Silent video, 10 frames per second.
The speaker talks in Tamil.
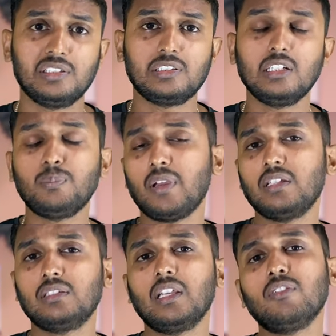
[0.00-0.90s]
சிக்ஸ்டீன்
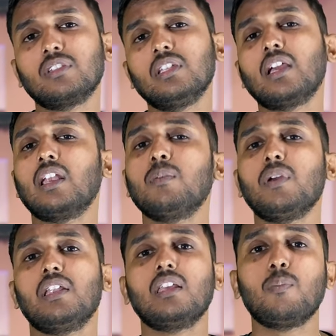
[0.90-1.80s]
பாயிண்ட் த்ரீ வந்து
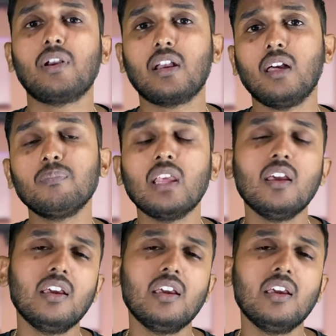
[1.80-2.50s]
கண்டிப்பாக நீங்கள் பண்ணலாம்